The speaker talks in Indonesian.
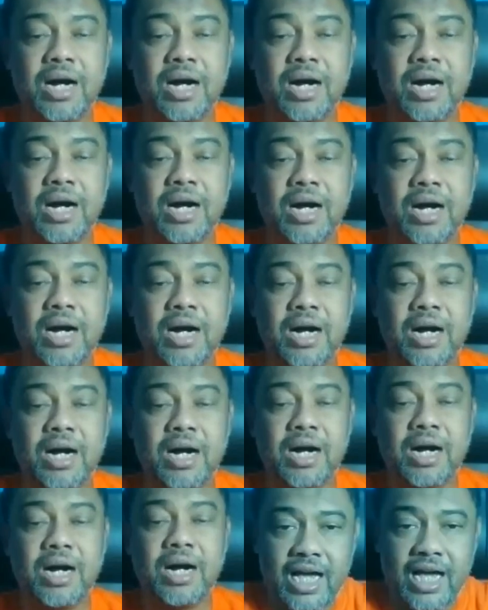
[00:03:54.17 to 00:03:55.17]
Tiga hal
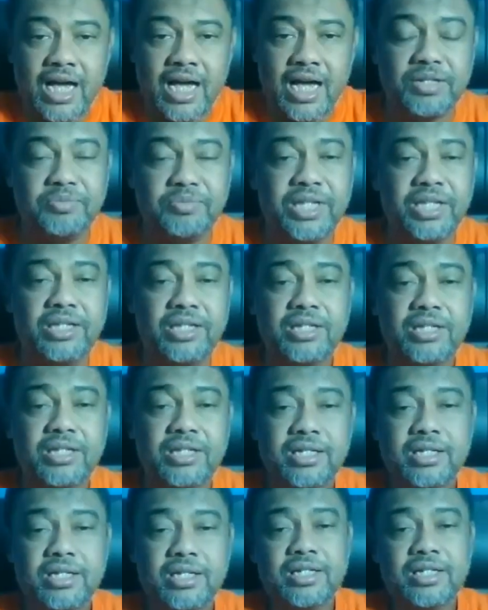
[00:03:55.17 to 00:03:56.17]
itu kami
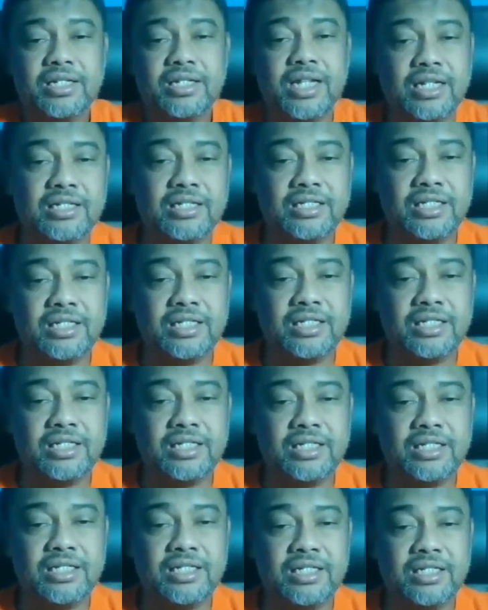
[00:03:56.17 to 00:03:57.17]
sampaikan secara
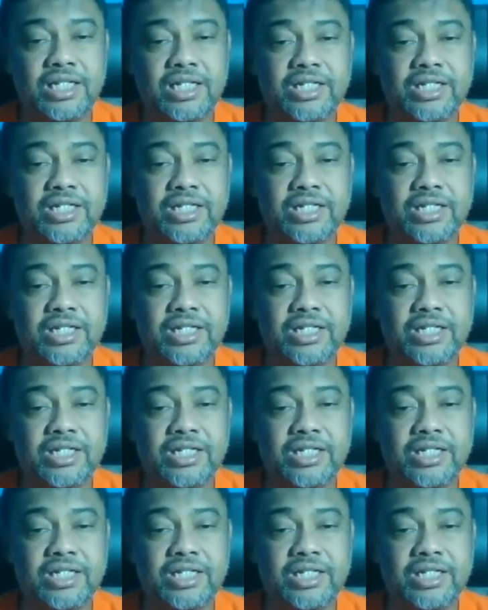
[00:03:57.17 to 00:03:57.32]
resmi